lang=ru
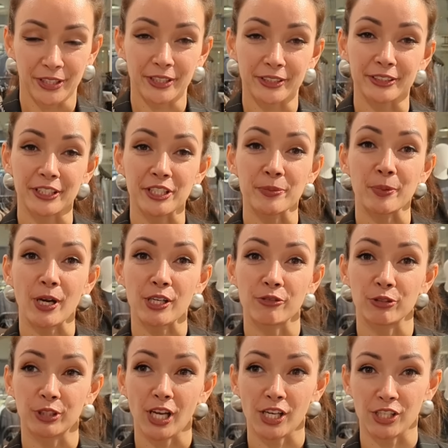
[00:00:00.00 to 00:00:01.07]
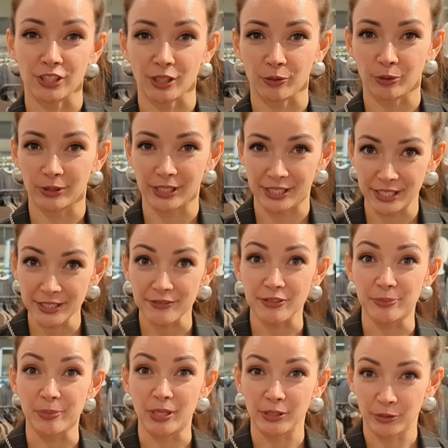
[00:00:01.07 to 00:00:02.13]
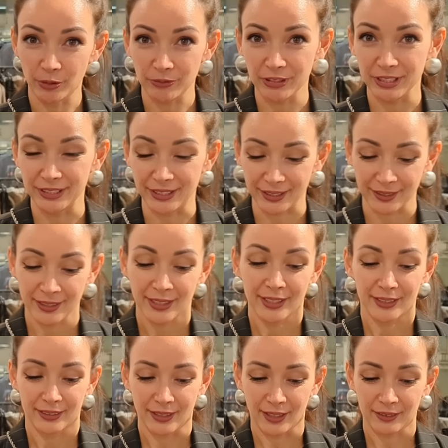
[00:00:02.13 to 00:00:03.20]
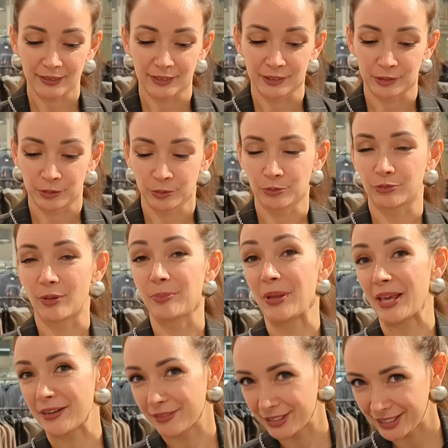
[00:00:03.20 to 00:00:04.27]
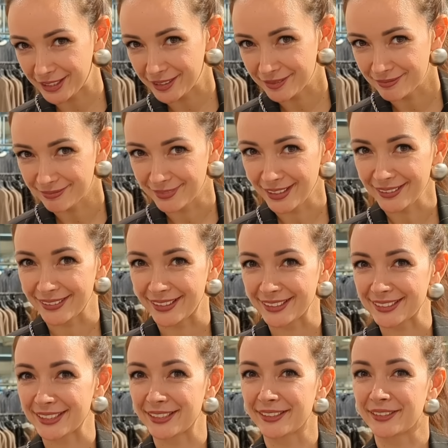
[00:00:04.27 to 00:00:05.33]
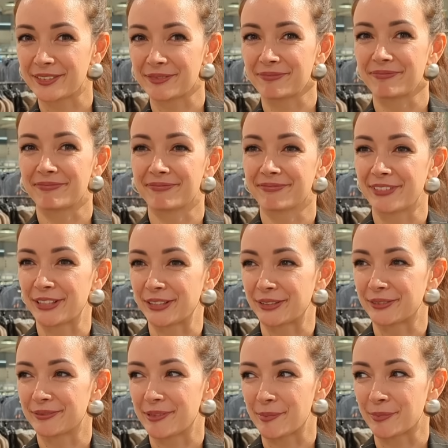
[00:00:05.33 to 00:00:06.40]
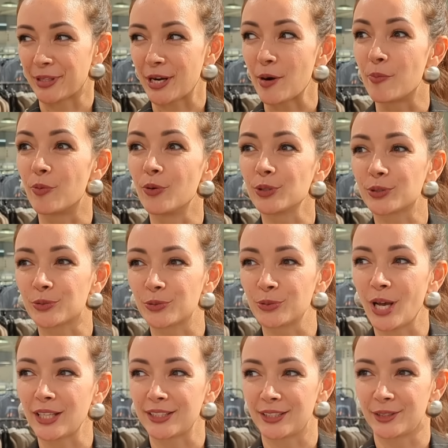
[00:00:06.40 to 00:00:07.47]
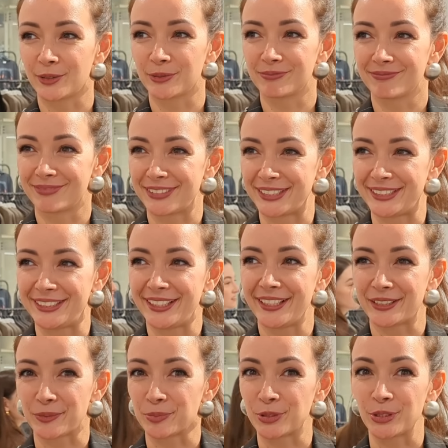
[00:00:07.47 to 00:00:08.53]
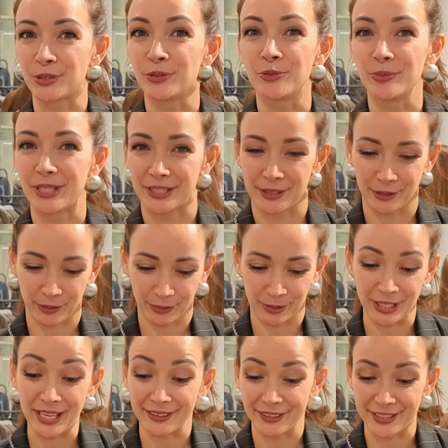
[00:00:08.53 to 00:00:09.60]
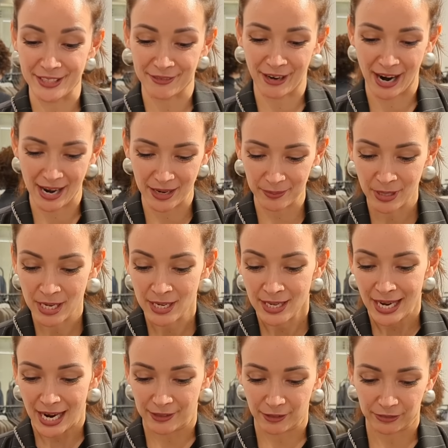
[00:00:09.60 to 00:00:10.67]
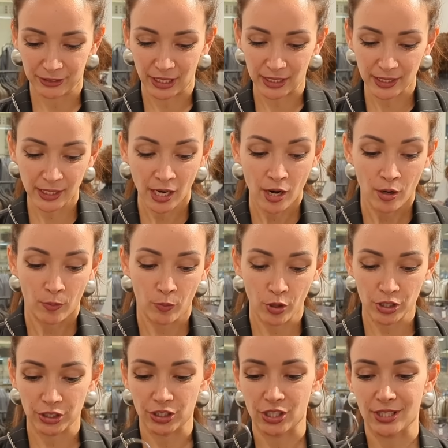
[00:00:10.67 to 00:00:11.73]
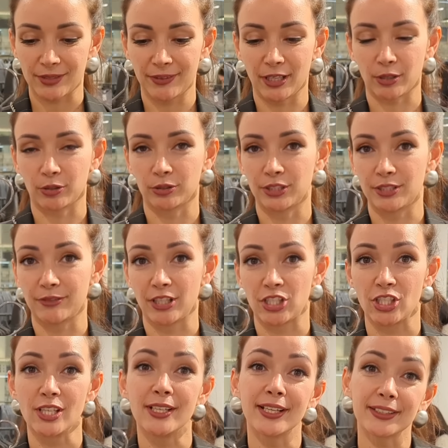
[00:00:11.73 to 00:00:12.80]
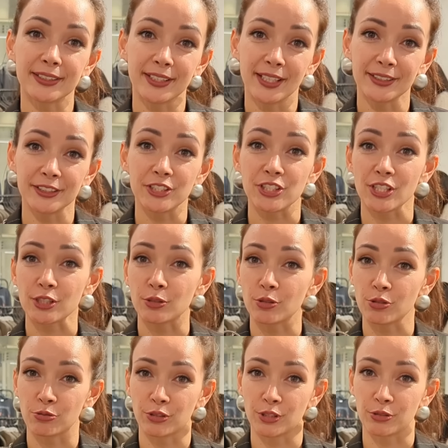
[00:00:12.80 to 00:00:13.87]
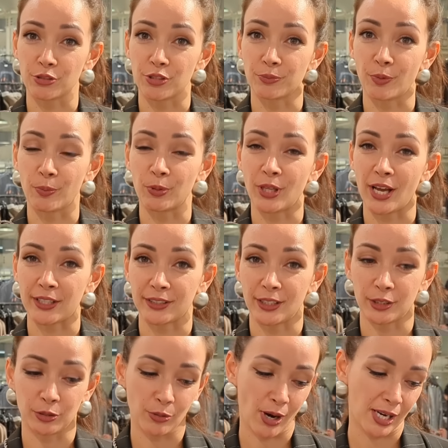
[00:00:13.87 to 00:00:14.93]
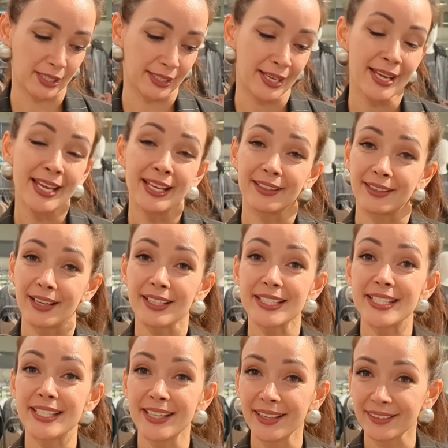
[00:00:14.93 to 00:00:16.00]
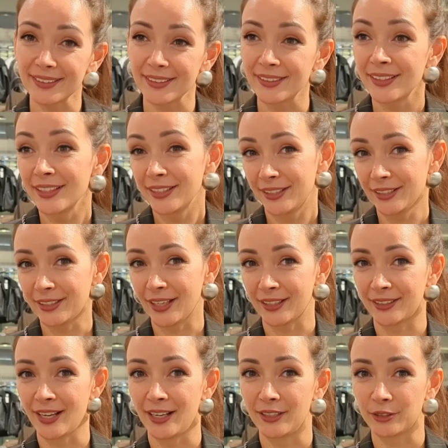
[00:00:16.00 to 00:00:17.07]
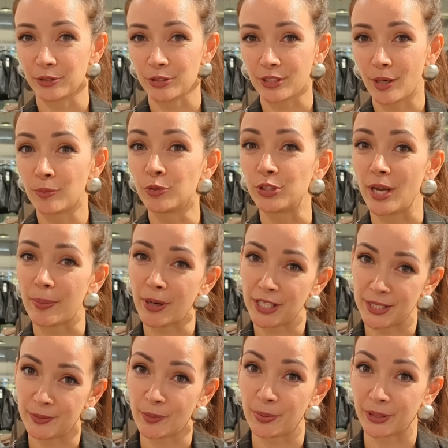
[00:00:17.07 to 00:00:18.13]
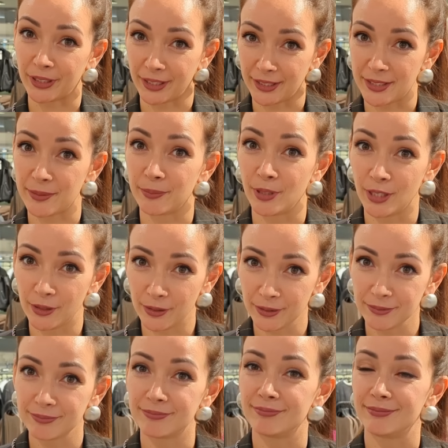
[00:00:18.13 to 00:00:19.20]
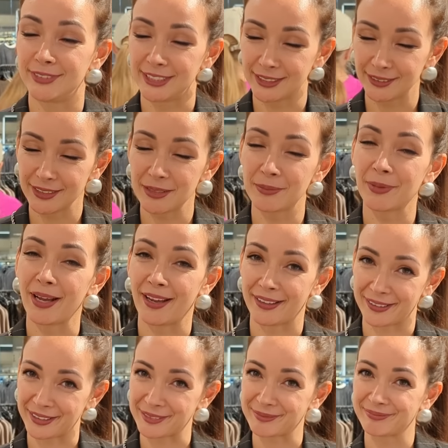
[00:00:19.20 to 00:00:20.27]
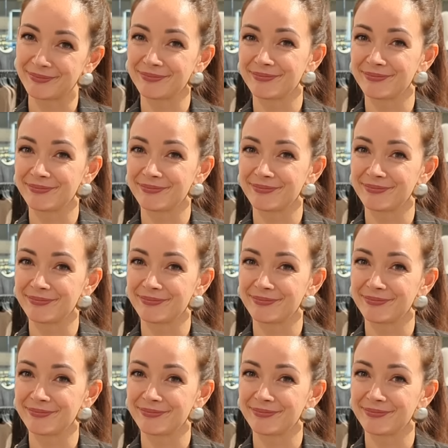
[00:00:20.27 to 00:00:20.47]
Некоторые спрашивают, как же такое носить, ведь белье видно, да, э, ну, во-первых, да, если это там, на работу куда-то или где это будет неуместно, то не надеваем. А во-вторых, можно же сверху надевать жилетки, они сейчас тоже у нас очень популярны, актуальны, корсеты и так далее. То есть кому необходимо прикрыть белье, делаем это.